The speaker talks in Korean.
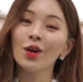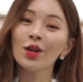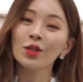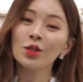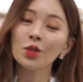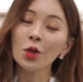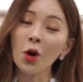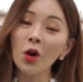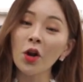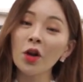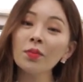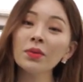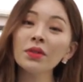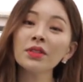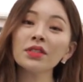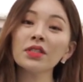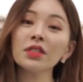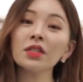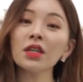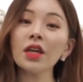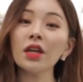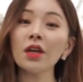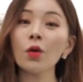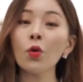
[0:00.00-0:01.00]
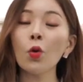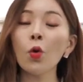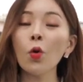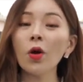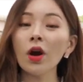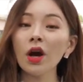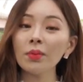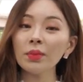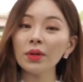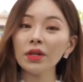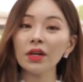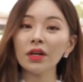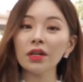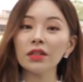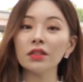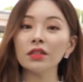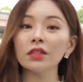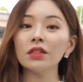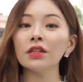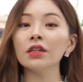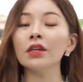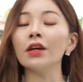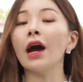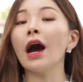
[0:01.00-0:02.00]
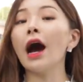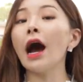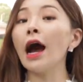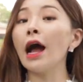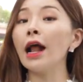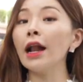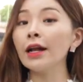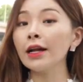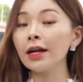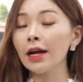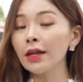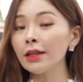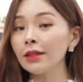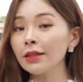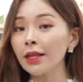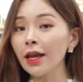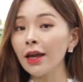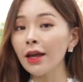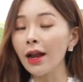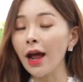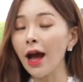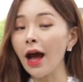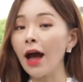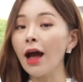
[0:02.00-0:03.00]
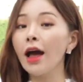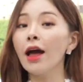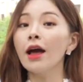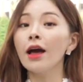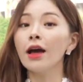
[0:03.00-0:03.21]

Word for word: 젊은 층에게 호감이 가는 알칸타라,